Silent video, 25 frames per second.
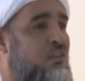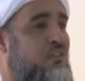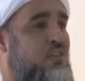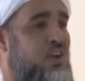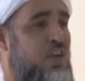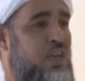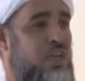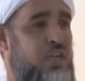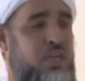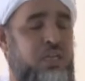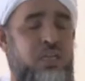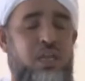
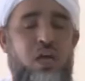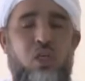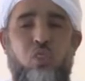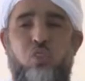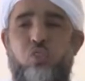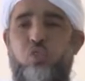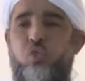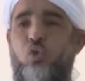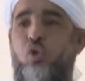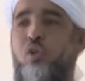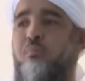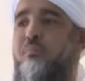فإن
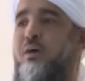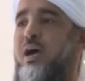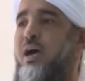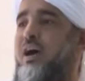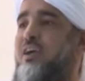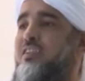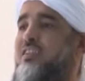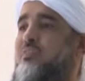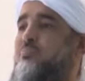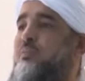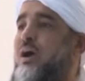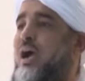الظلم
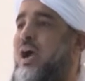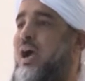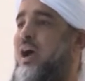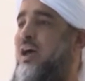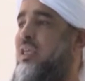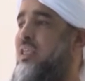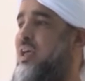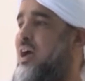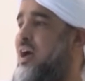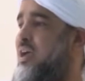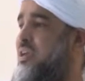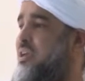أصبح
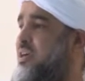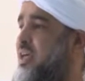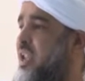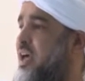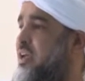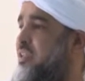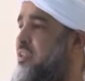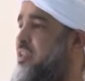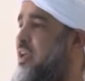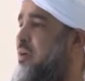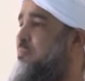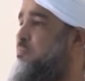
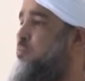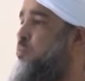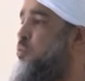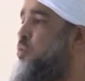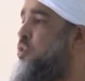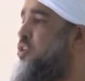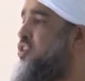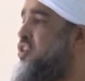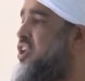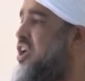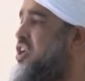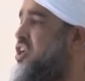ظاهرة
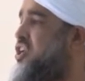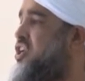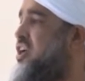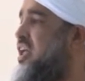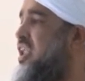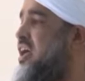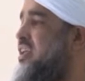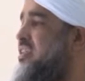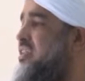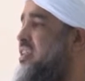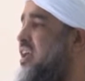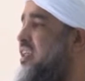
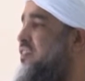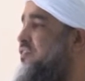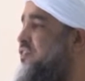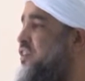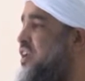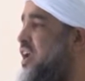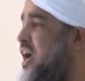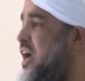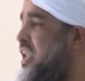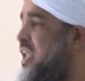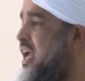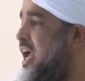منتشرة
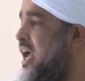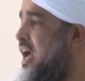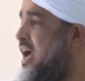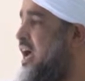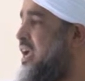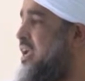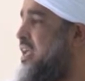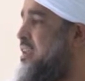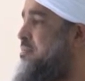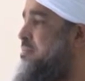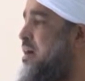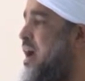في
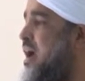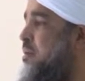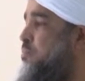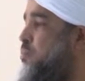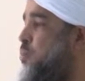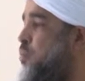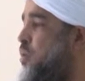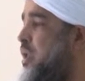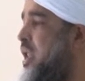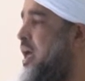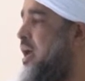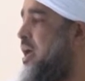أنحاء
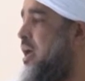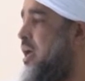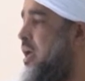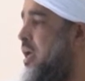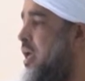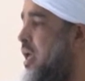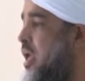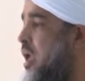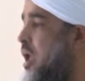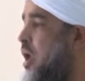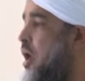المعمورة